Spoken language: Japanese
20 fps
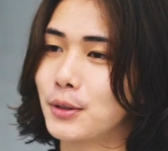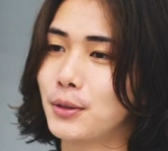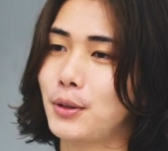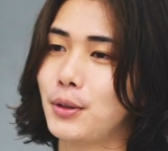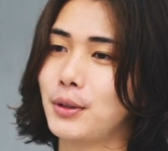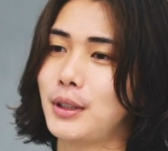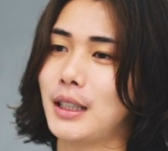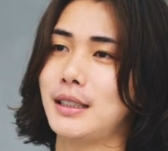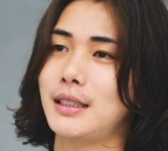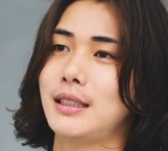の
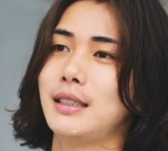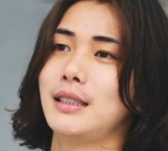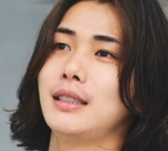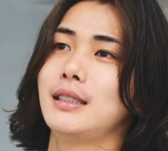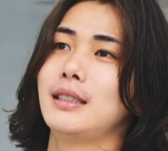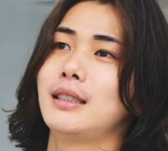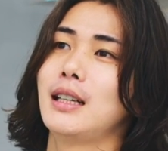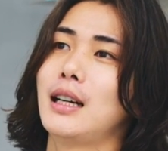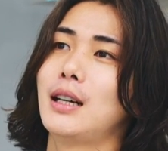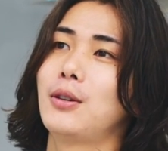子た
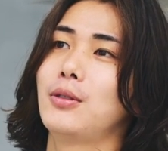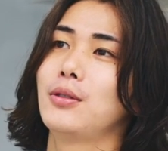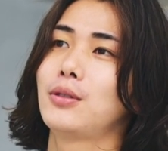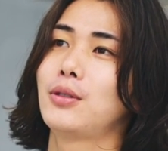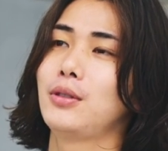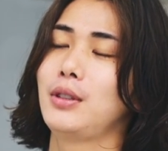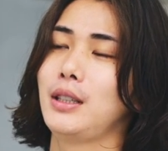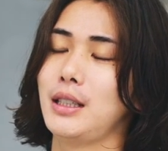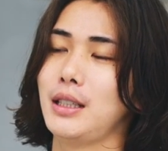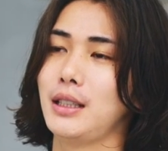ちが本
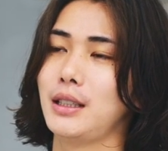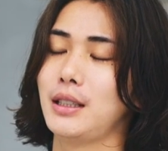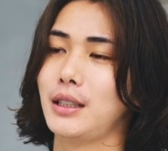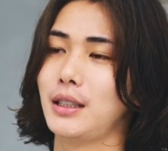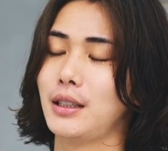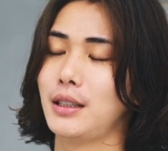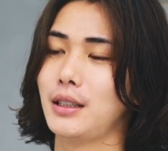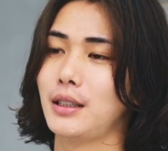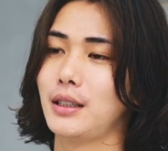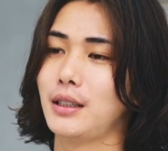当に
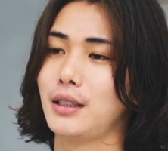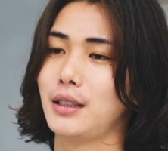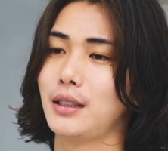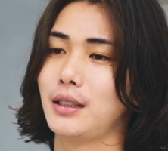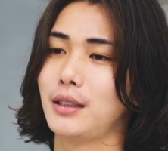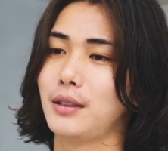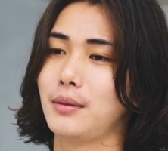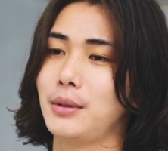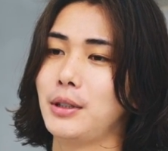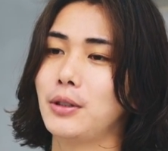
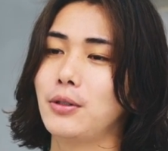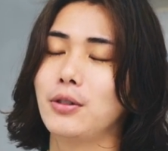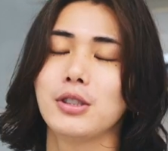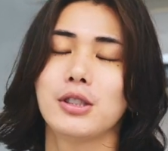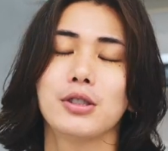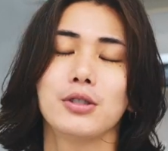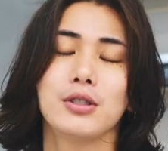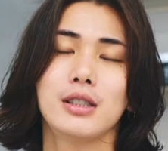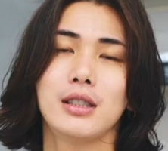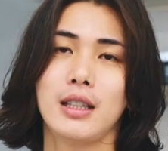美容
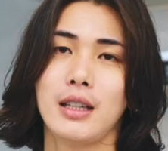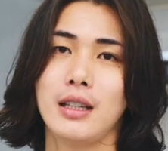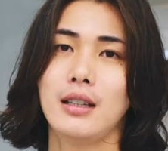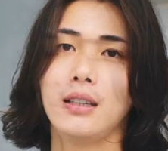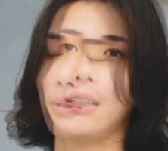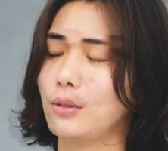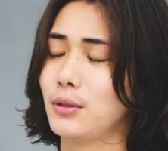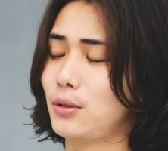師として